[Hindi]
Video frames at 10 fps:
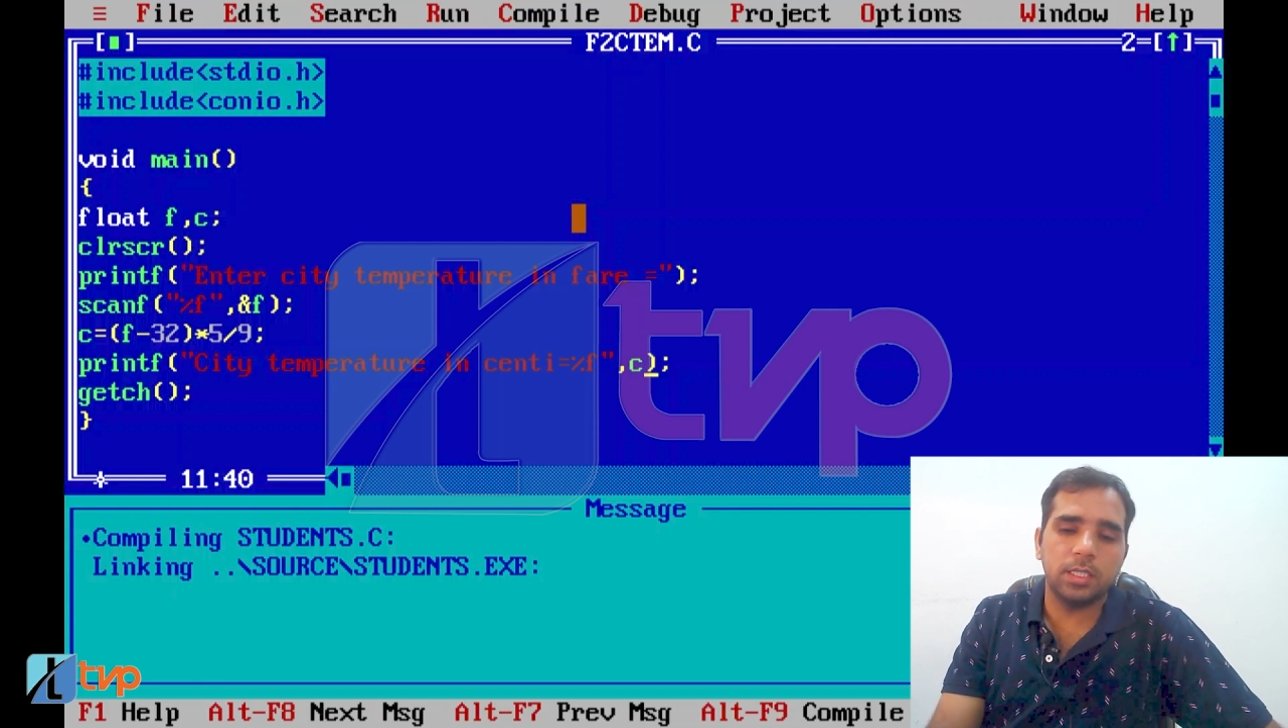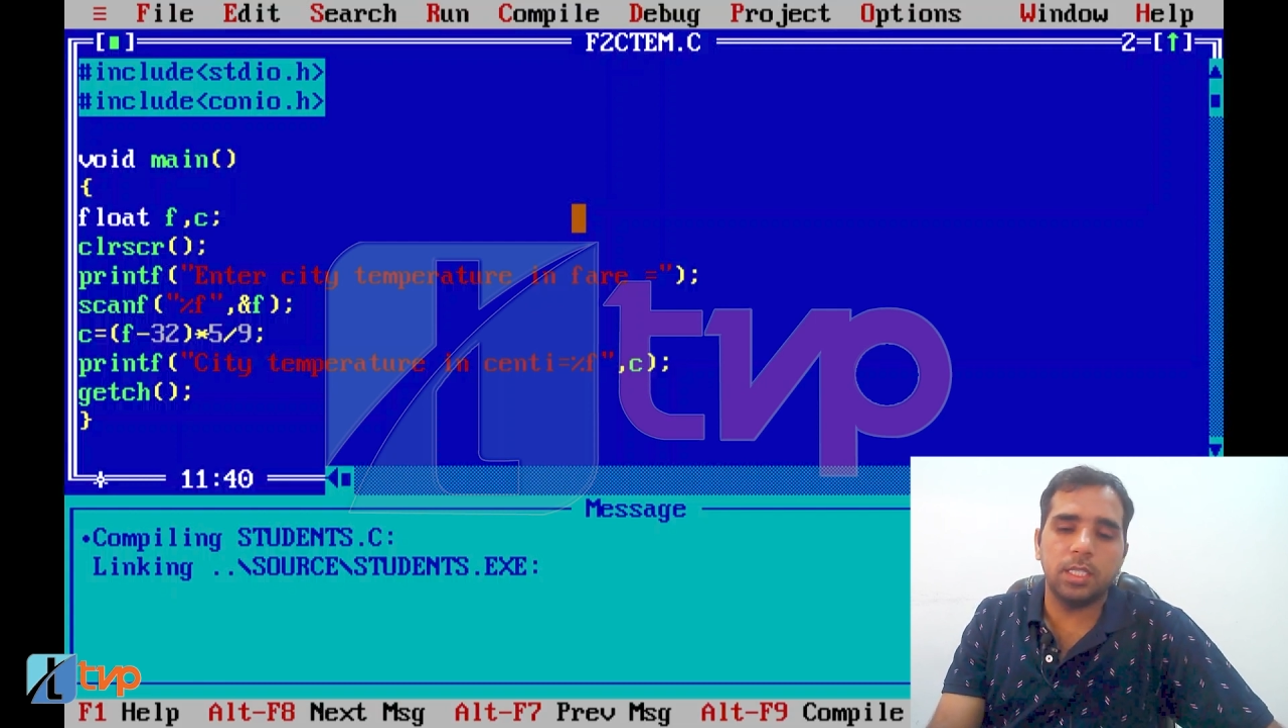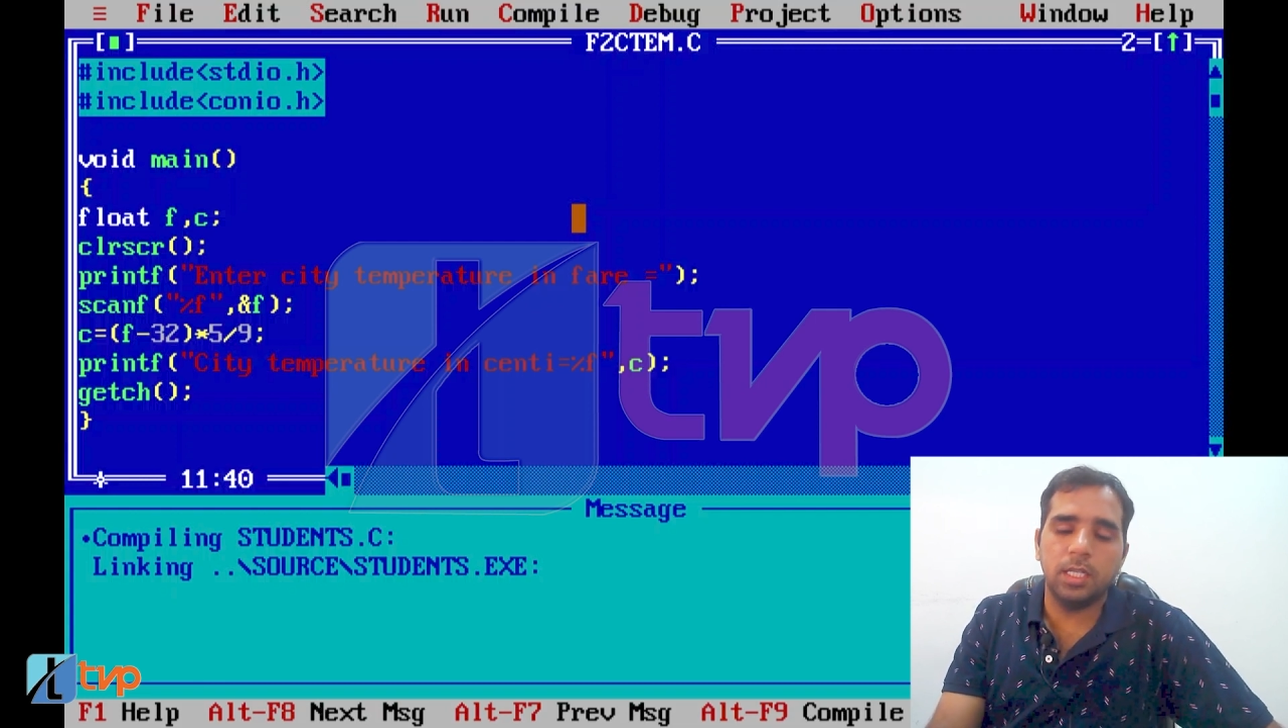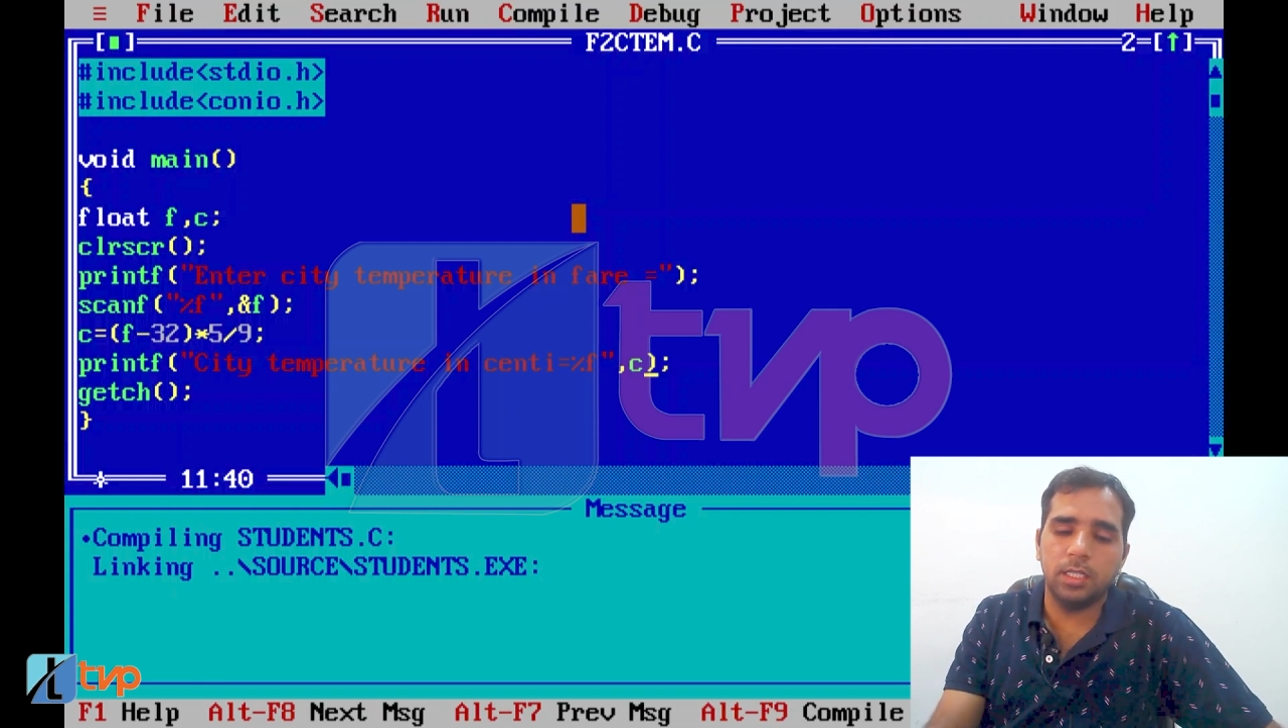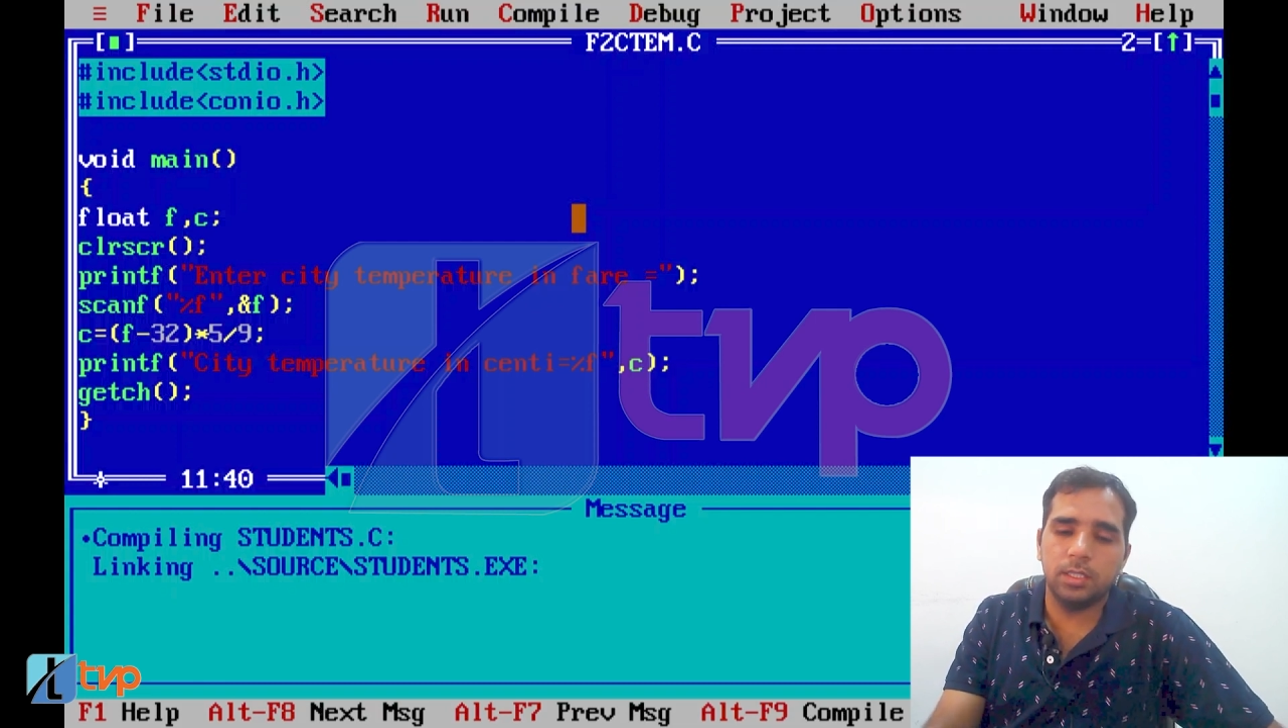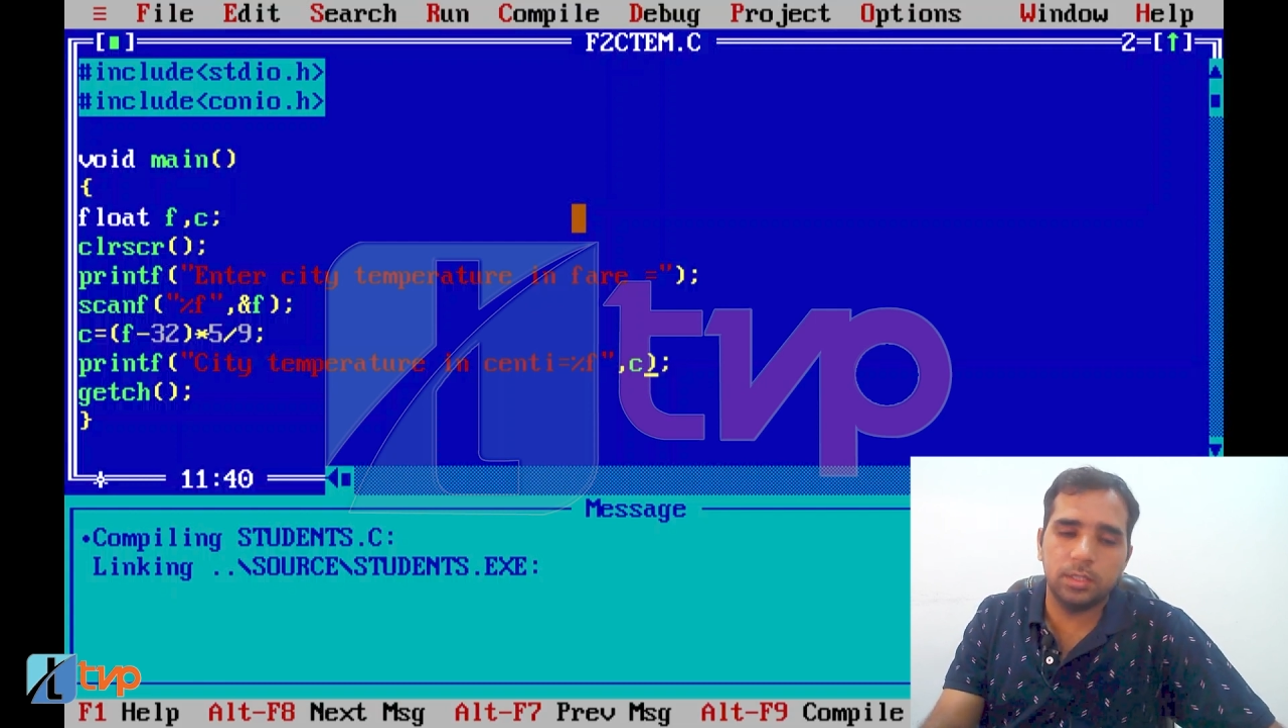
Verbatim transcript: सीधा